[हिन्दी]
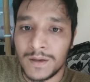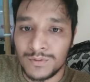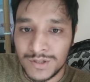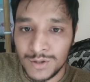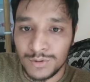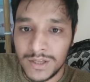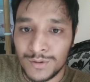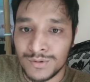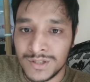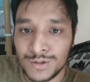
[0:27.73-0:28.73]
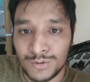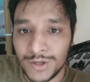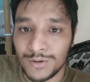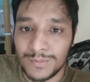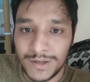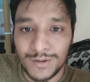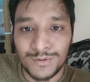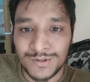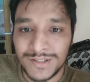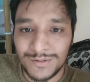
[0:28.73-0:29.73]
खुशी होती है खुशी छोटी हो बड़ी हो
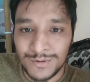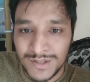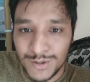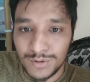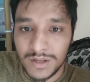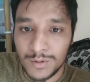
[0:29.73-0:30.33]
खुशी तो खुशी होती है और